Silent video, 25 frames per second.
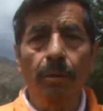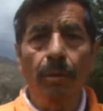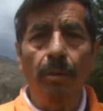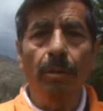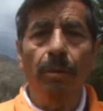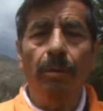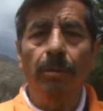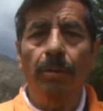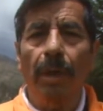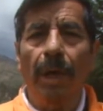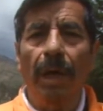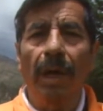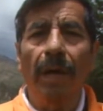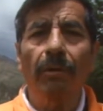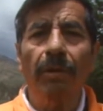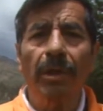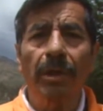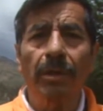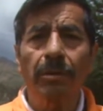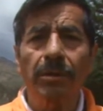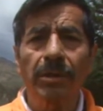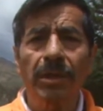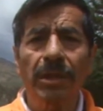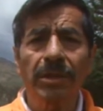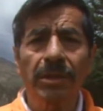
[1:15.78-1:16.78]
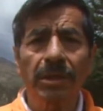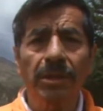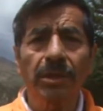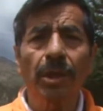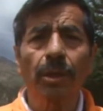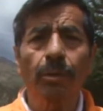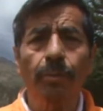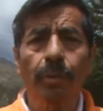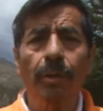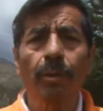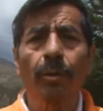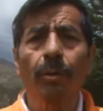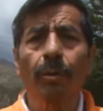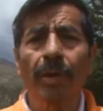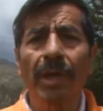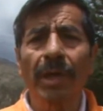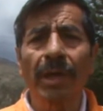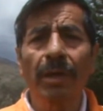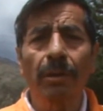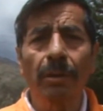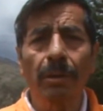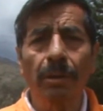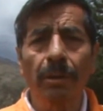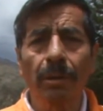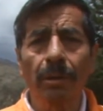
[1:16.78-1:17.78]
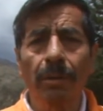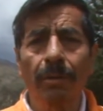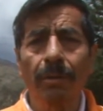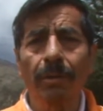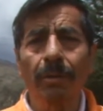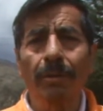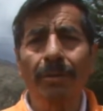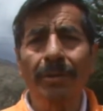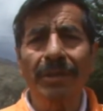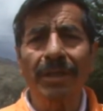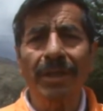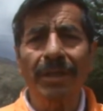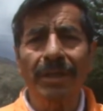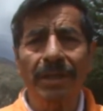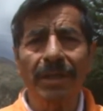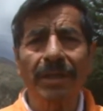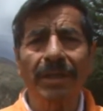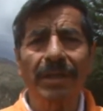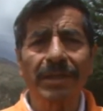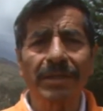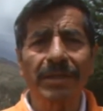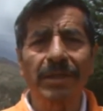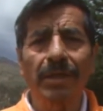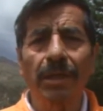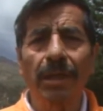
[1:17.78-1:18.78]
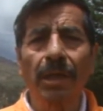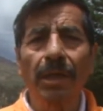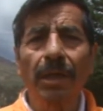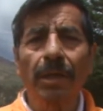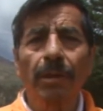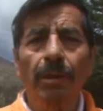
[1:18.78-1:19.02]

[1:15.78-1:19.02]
No, aunque no sea sencillo, pues lo voy, a, lo, voy a tratar de hacer.